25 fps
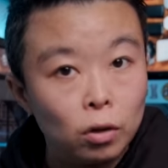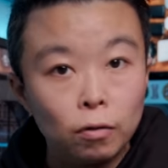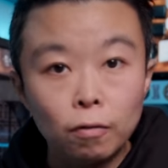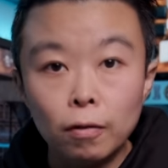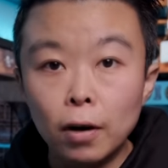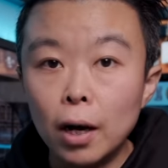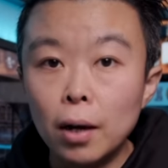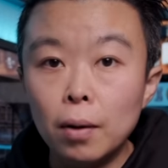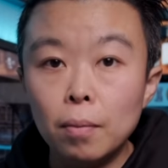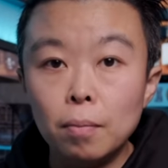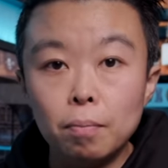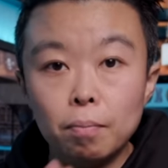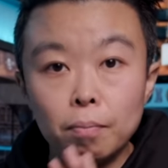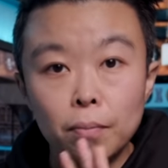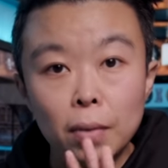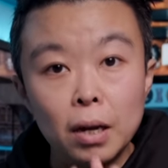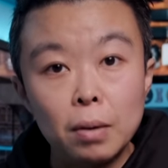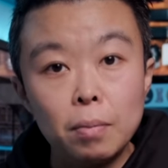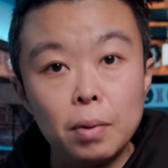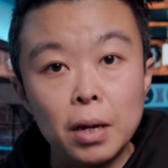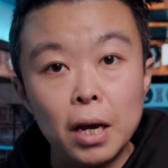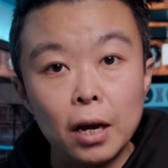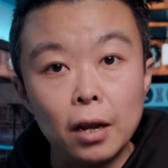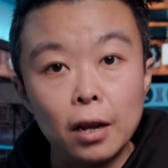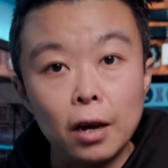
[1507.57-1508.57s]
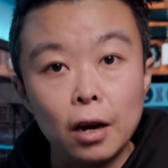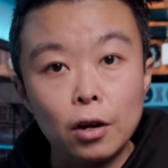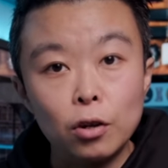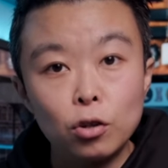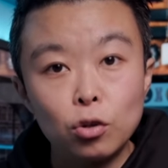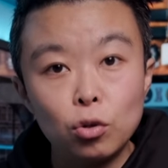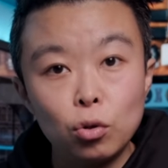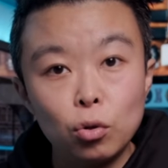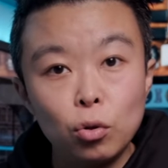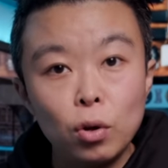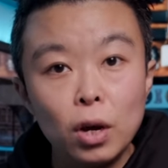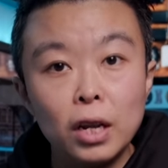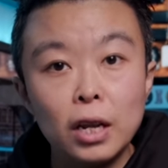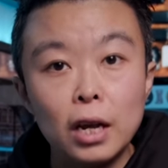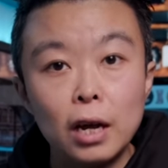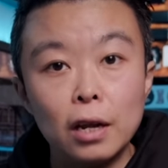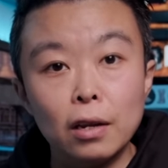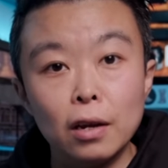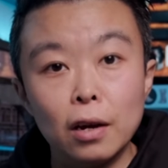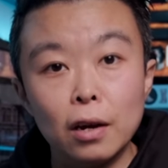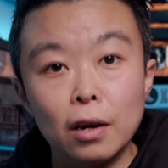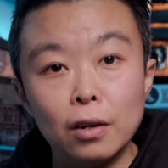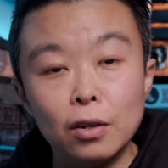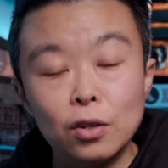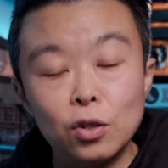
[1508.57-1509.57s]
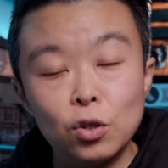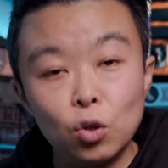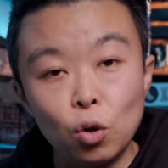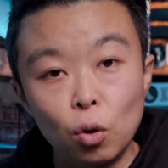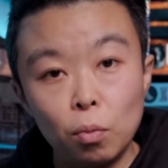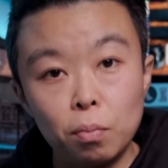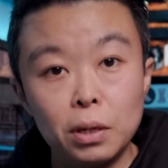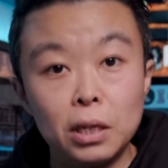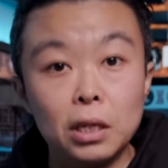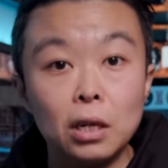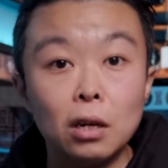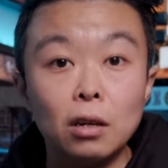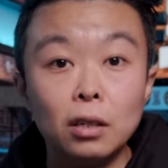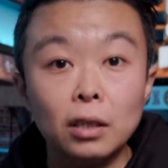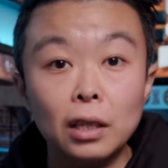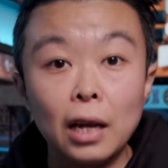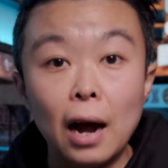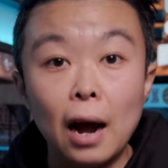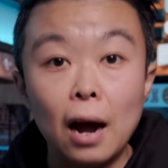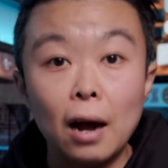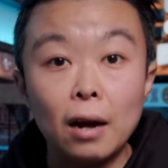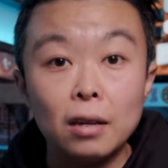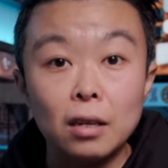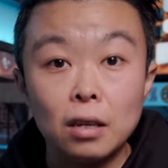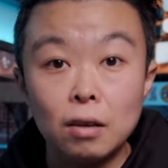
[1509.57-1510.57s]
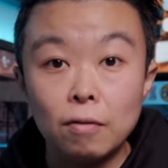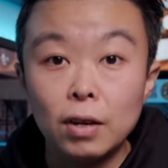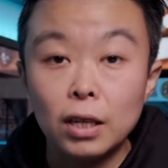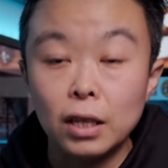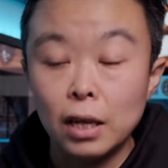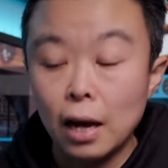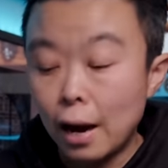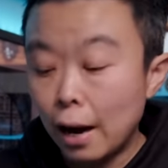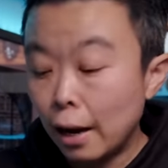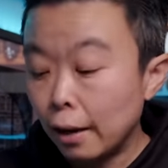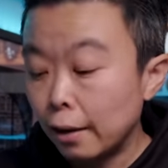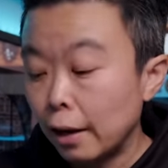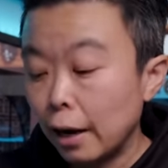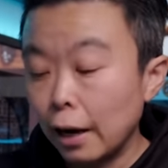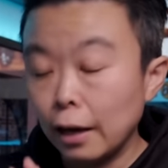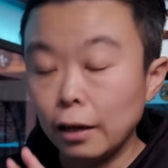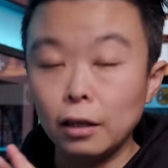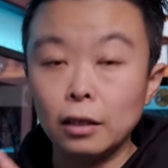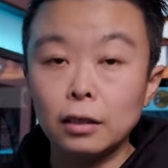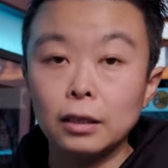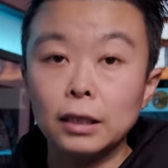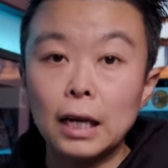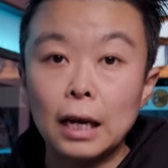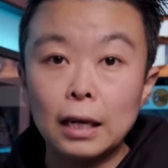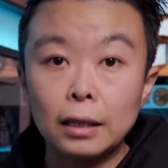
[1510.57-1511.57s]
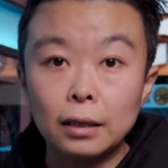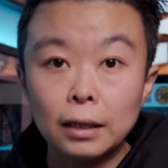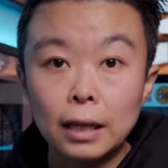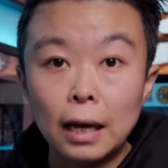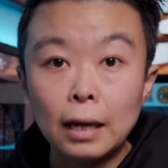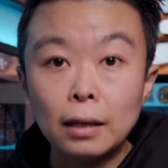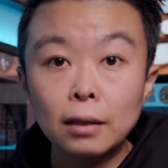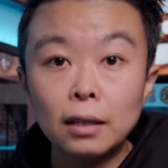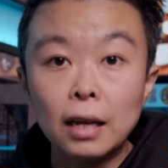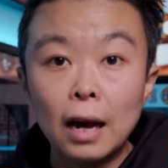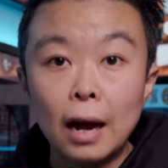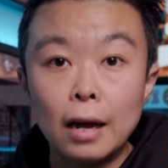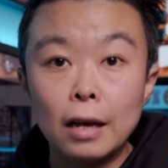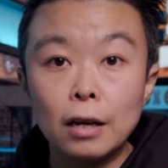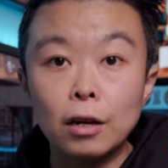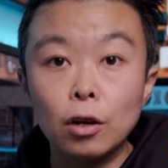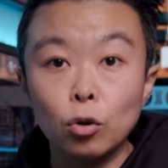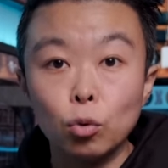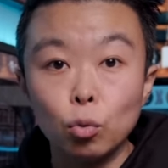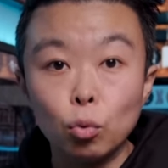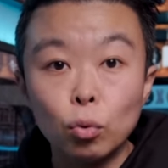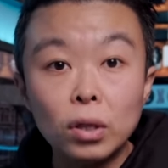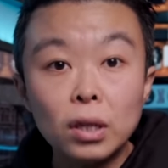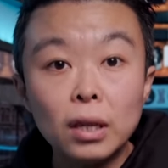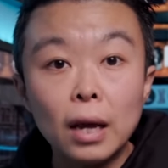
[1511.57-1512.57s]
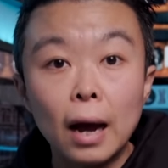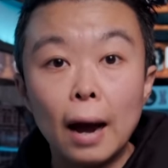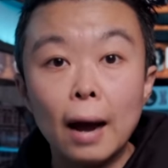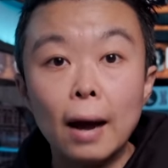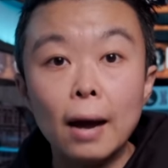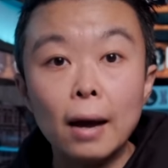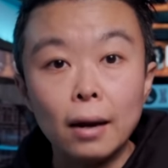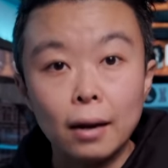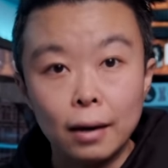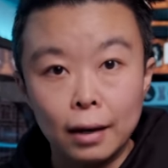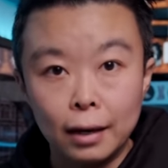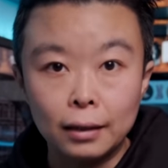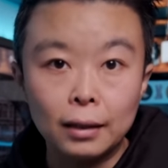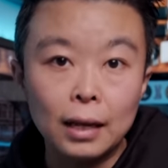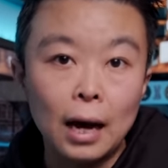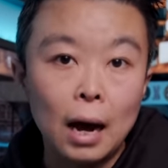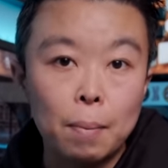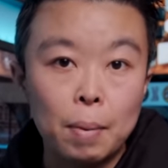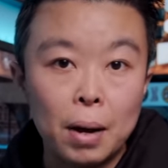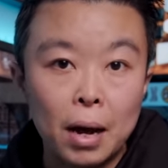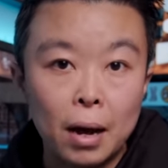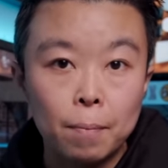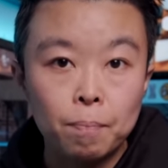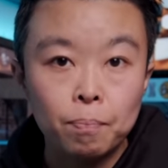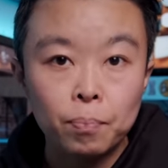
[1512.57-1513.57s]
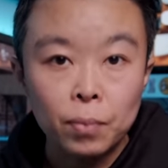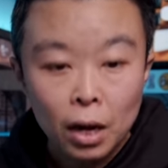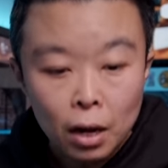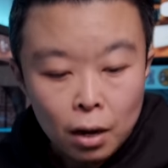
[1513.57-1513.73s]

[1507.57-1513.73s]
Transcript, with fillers: 是稳，没别的。缺点呢就是比较大，因为它呢还得再单带一个云台来搭配。